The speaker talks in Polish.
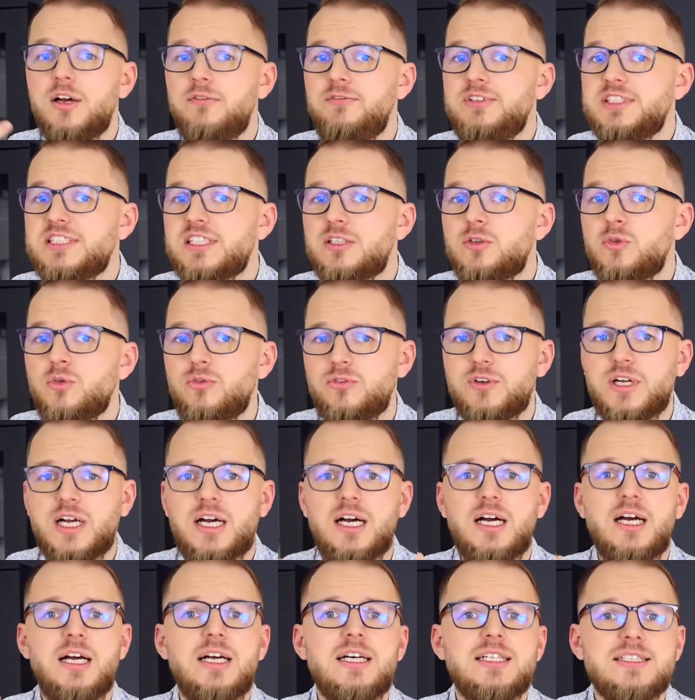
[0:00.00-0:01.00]

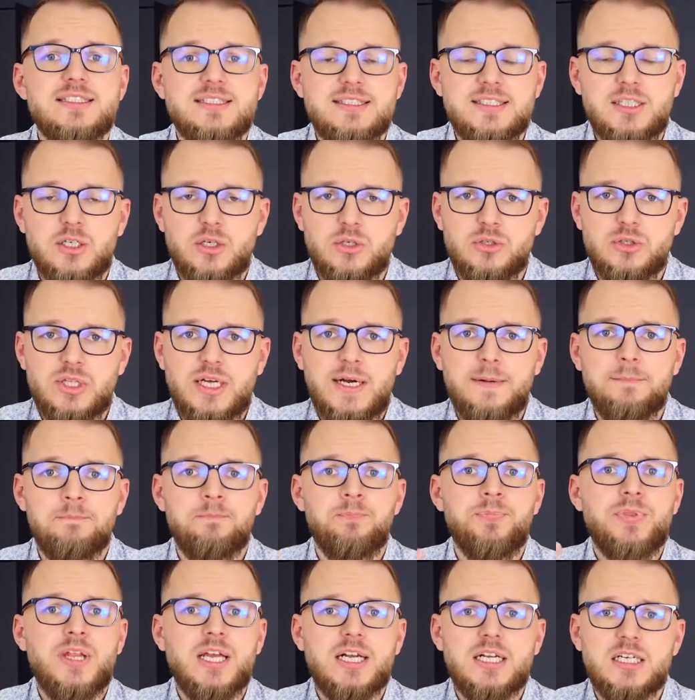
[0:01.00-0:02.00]
wizytówka, strona,
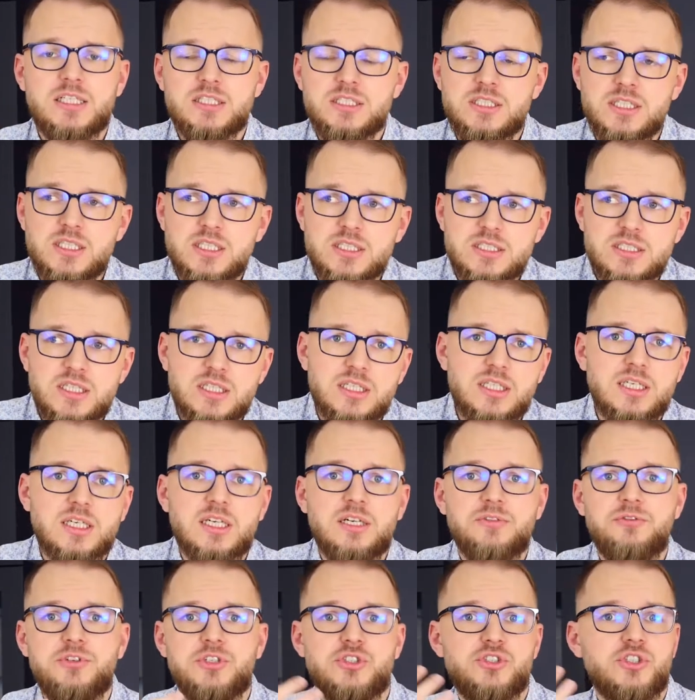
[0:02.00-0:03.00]
jakaś e, szata
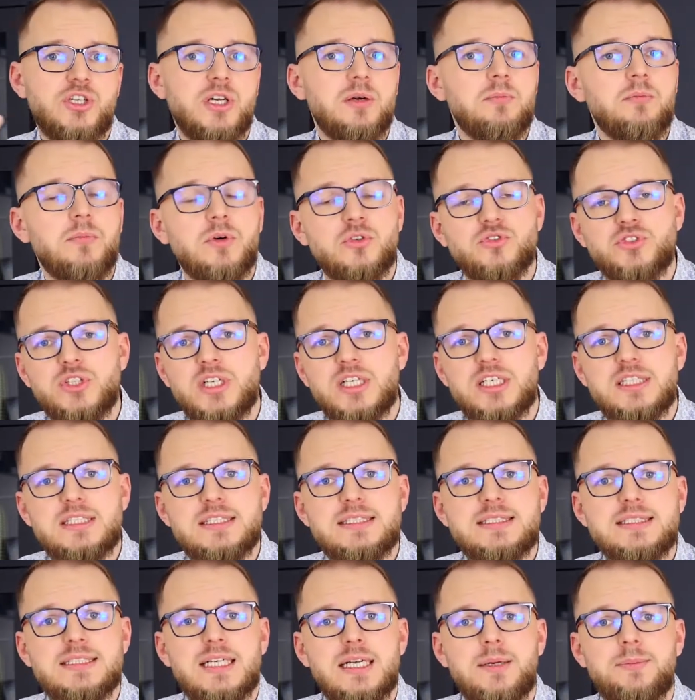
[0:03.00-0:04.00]
graficzna, może jakiś
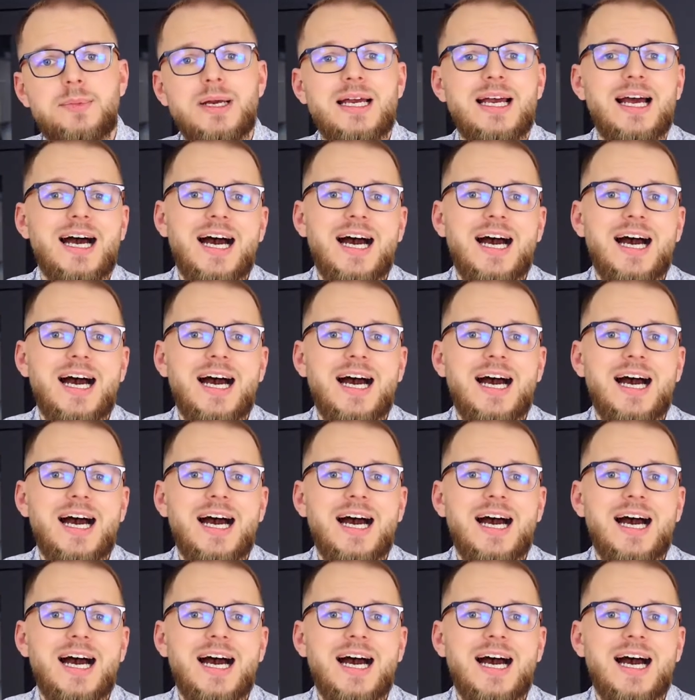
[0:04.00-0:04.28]
sklep,